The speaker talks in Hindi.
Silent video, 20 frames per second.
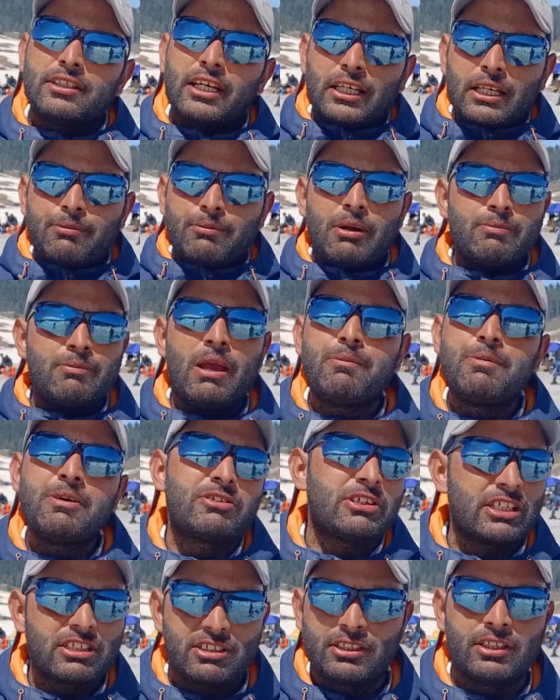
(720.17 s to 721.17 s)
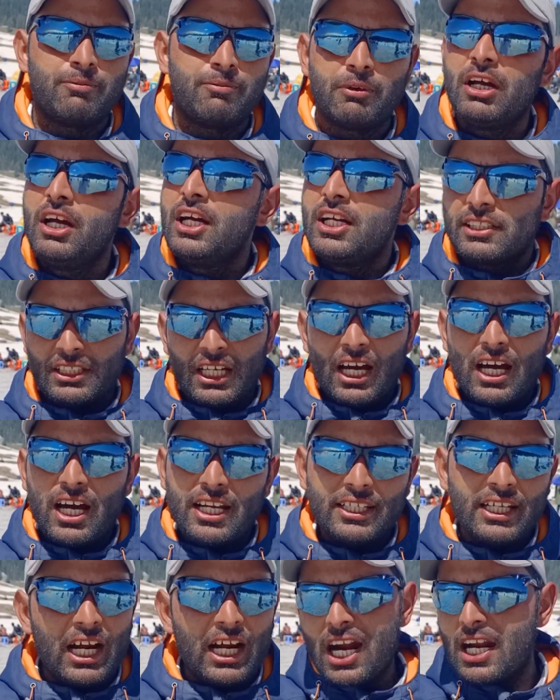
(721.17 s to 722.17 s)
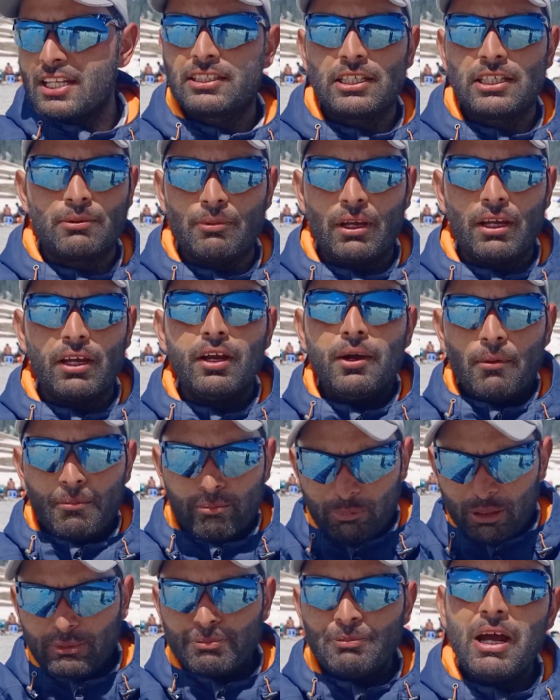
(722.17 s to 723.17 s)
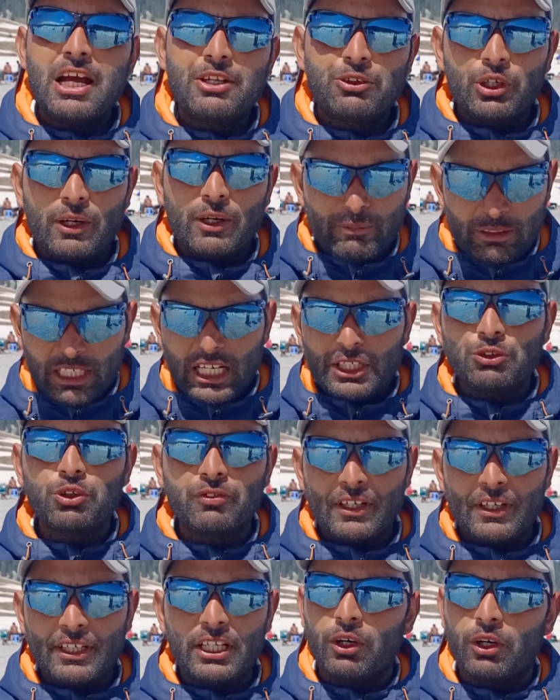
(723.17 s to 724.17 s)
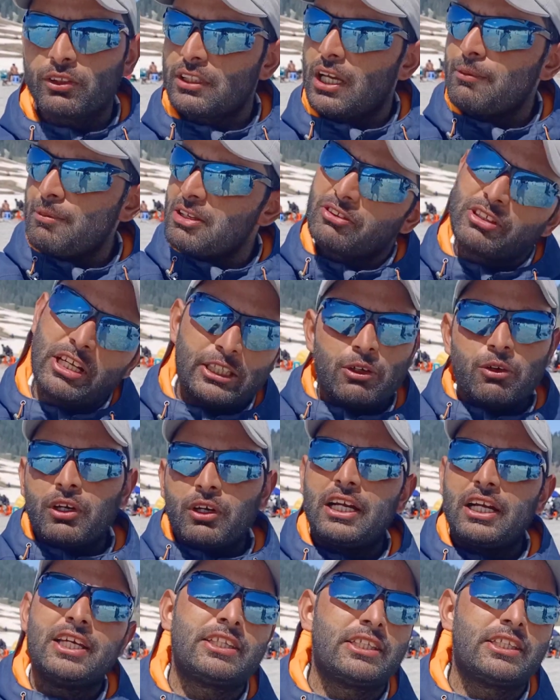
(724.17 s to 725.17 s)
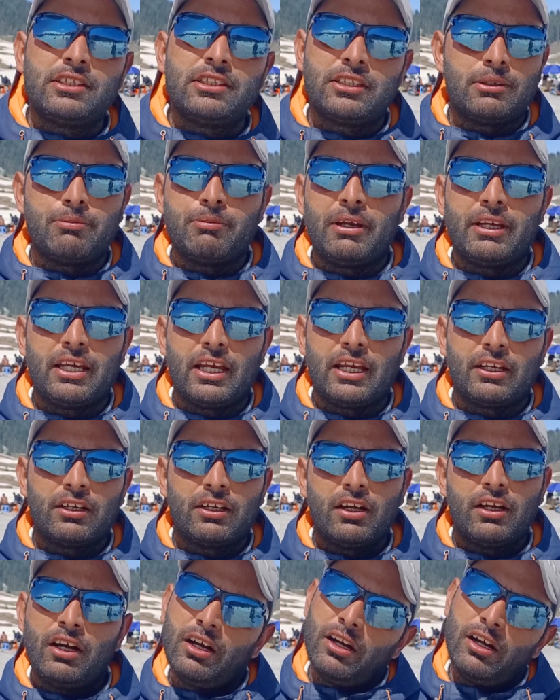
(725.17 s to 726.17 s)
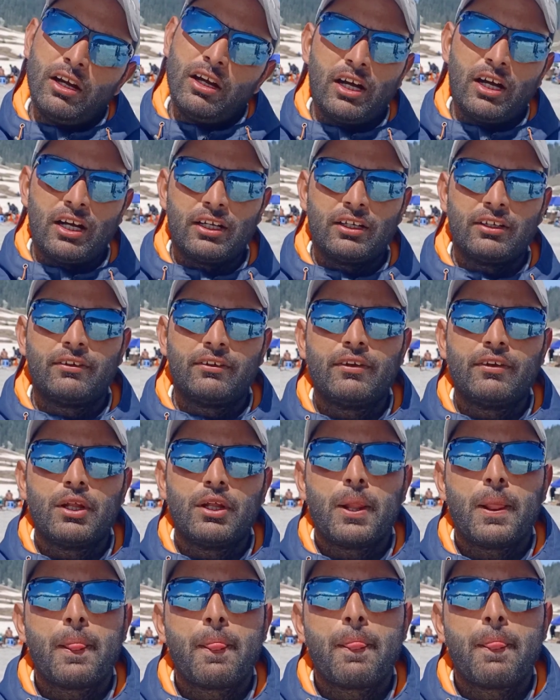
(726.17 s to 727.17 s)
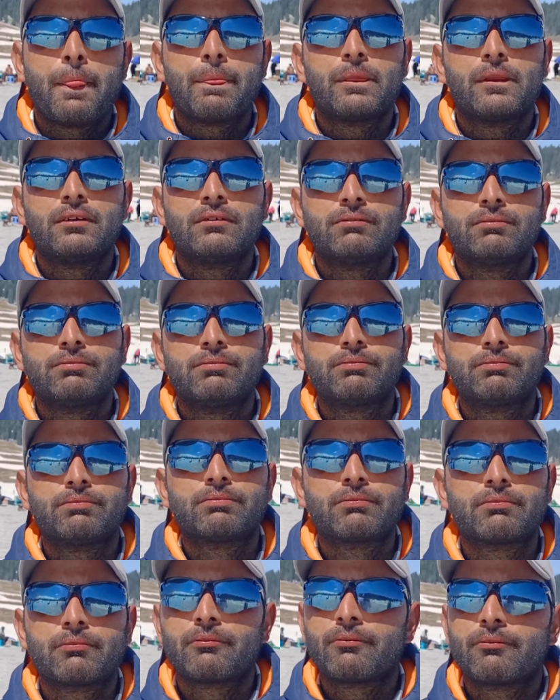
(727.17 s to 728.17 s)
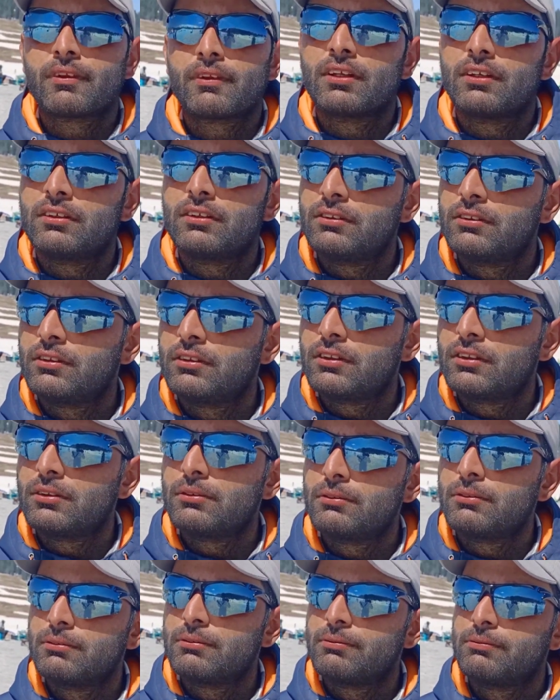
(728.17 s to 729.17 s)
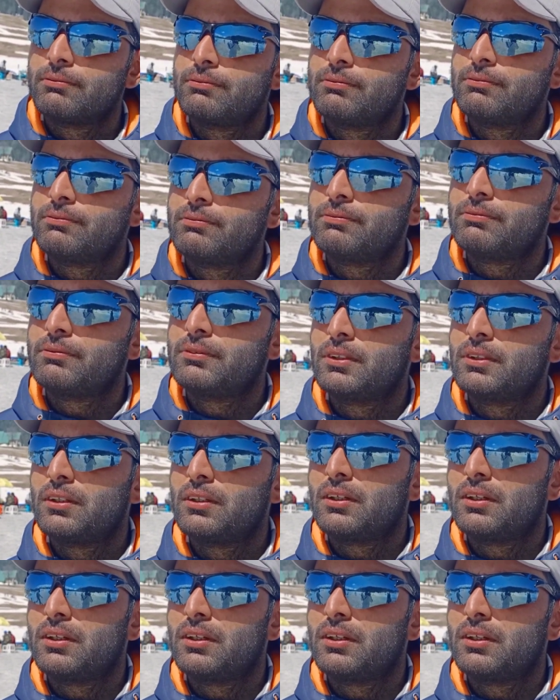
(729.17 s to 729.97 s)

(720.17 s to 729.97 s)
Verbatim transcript: तकरीबन मे बी सिक्स दिन चार या आठ दिन में ठीक है मैं जो मेरा जो फंडा होता है मैं सिखाता हूँ खाली तीन दिन में ये ठीक है हाँ। तो मुश्ताक भाई आ, क्या